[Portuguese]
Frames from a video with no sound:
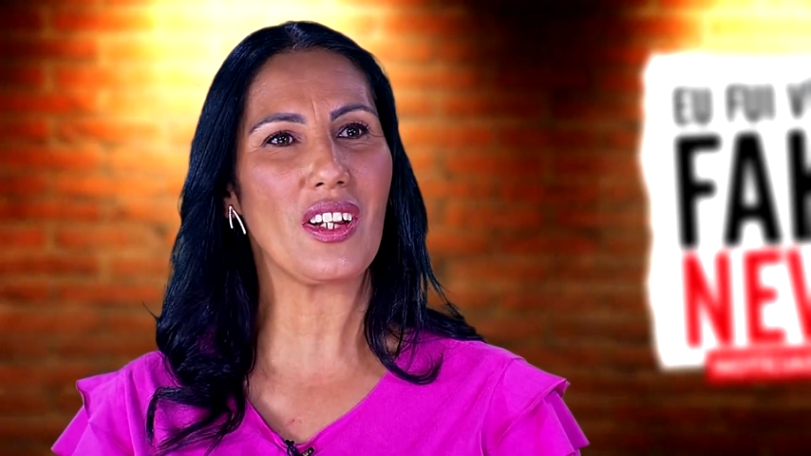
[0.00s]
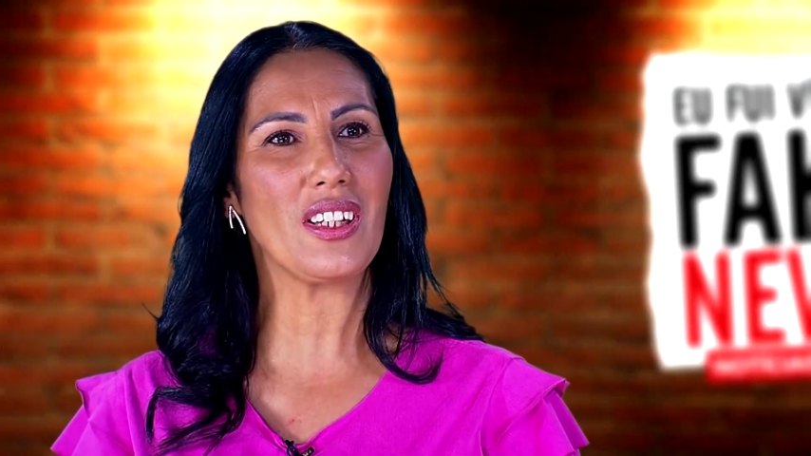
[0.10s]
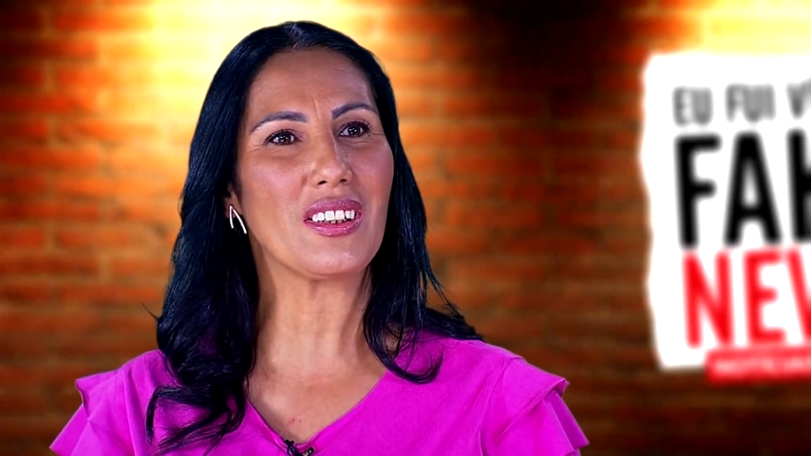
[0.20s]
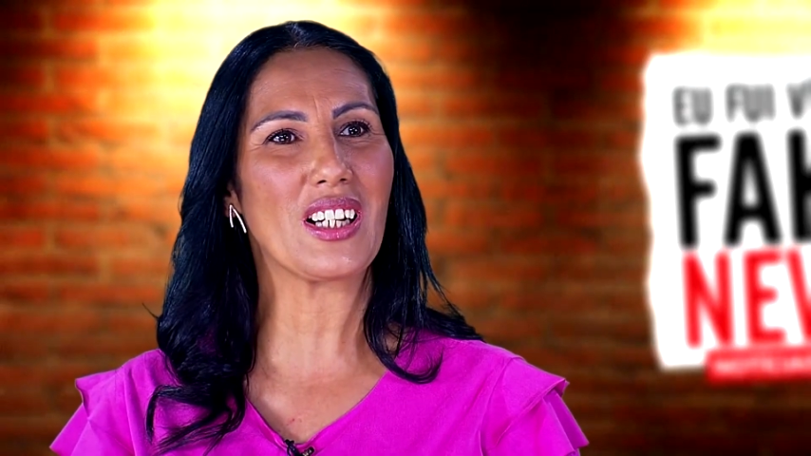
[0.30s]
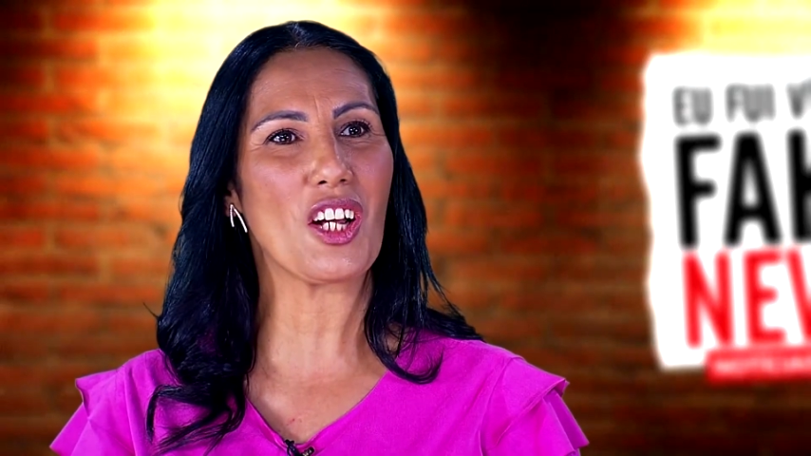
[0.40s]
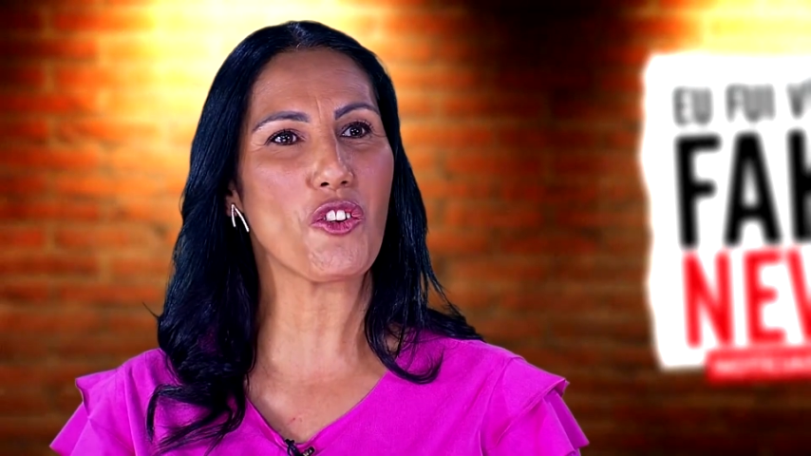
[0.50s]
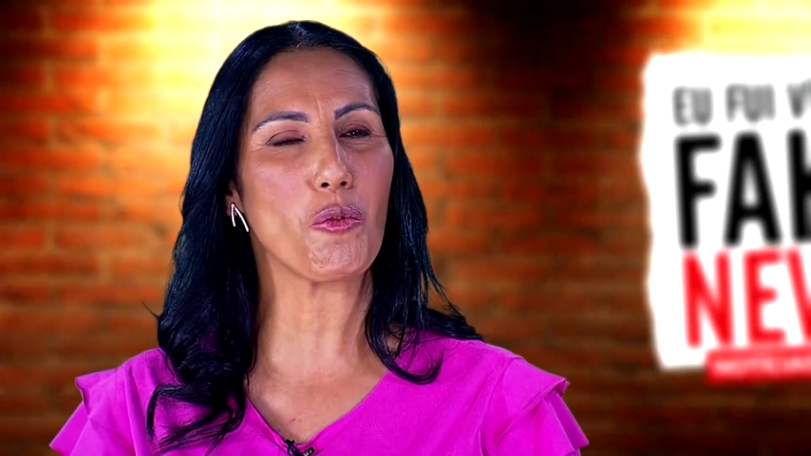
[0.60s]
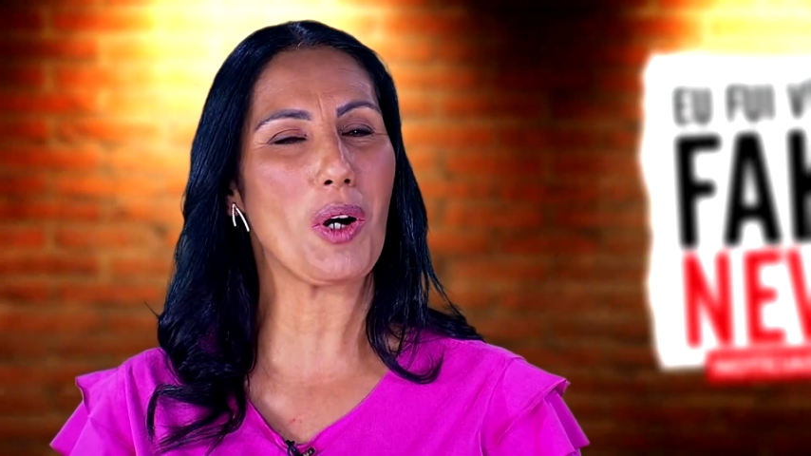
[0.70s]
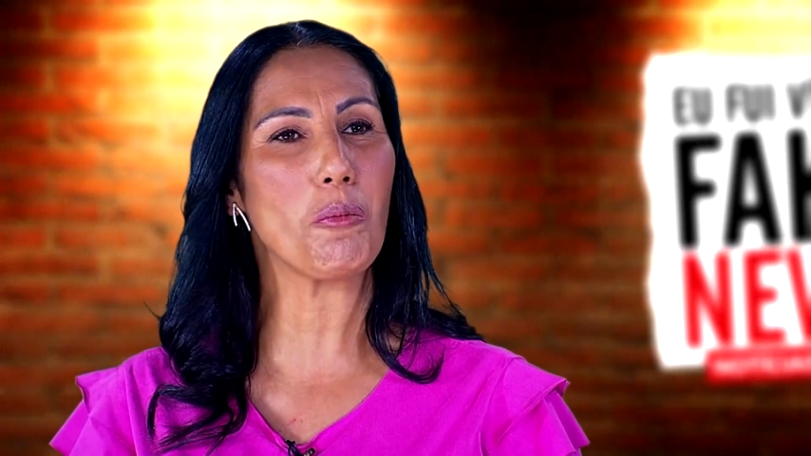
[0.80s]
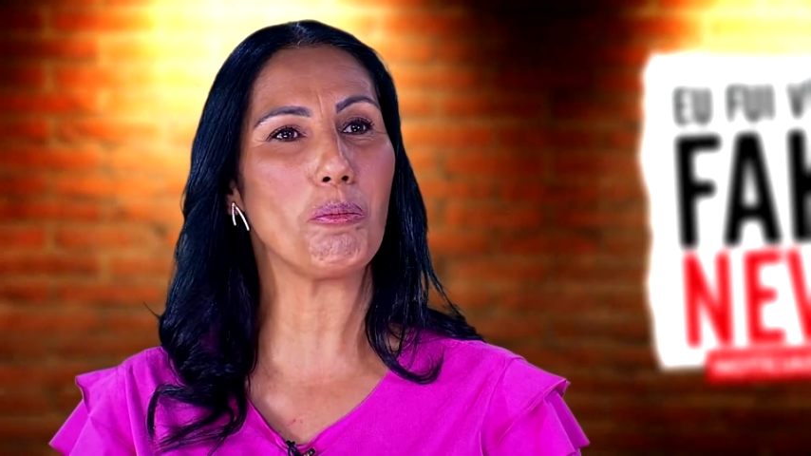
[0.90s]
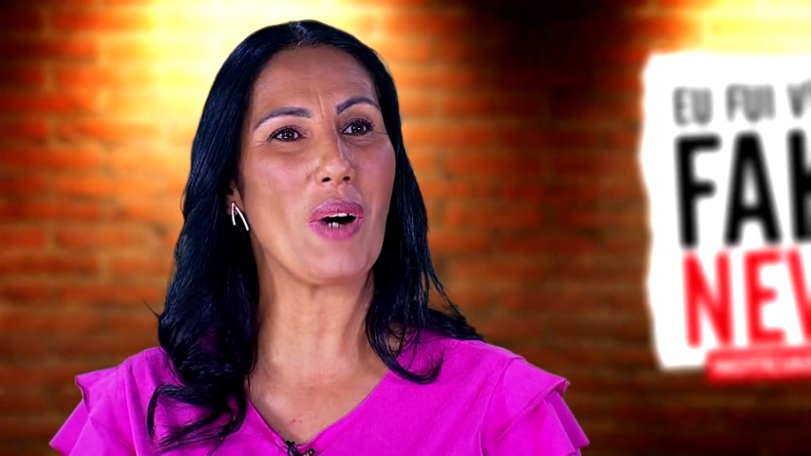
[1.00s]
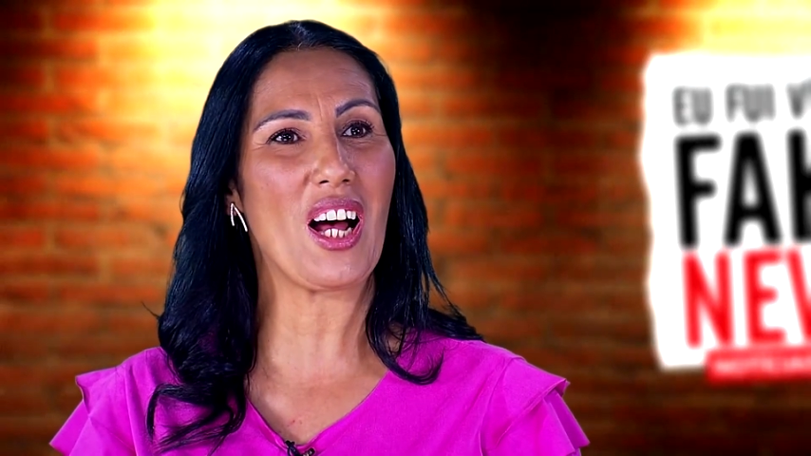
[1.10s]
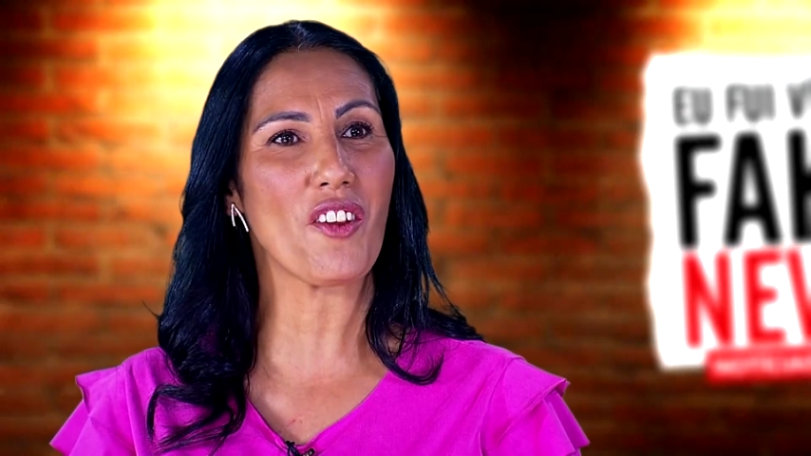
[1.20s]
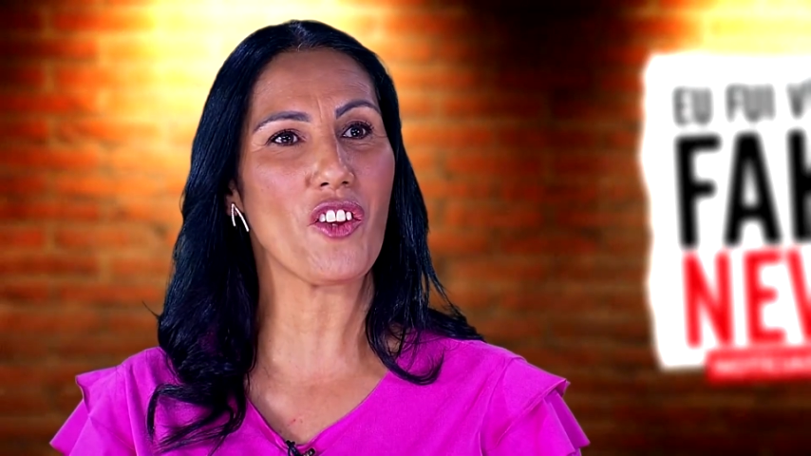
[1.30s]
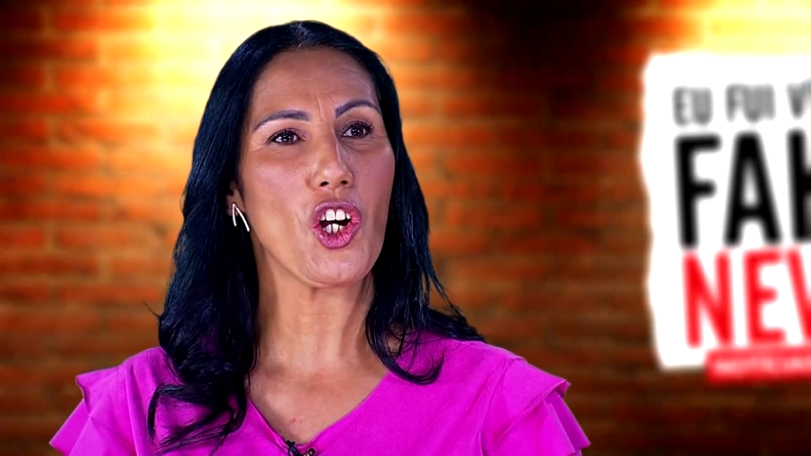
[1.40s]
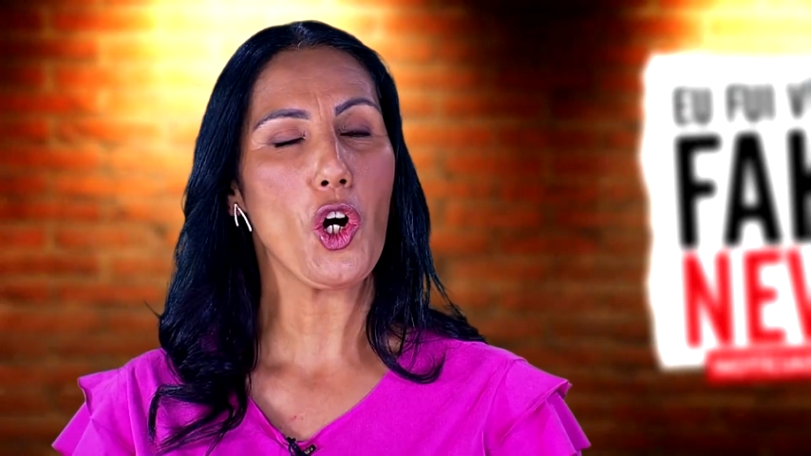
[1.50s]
Ele traz uma paz,